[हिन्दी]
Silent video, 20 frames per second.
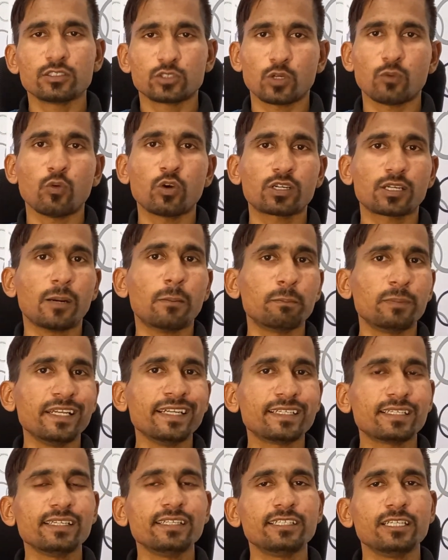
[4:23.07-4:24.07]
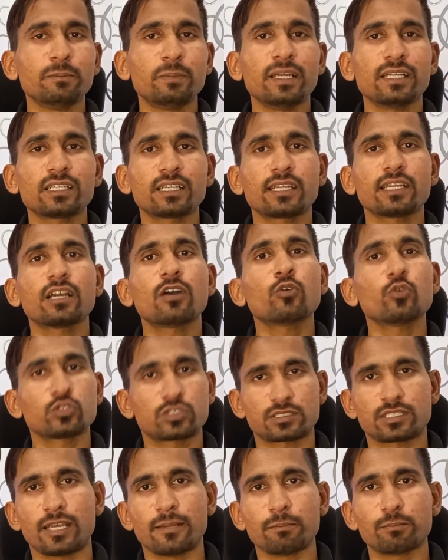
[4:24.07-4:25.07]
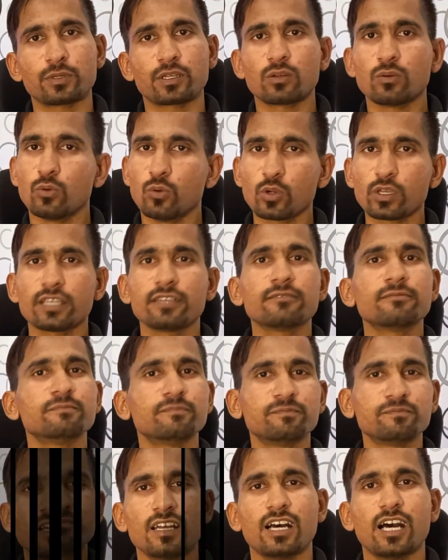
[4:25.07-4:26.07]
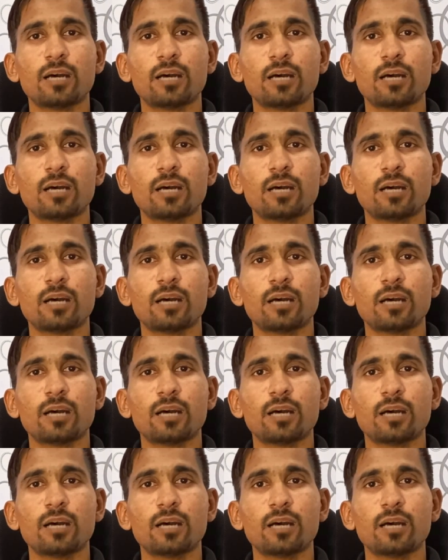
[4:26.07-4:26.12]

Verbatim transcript: तो वो कंप्लीटली डिपेंड करेगा उस टाइम पर ओके okay?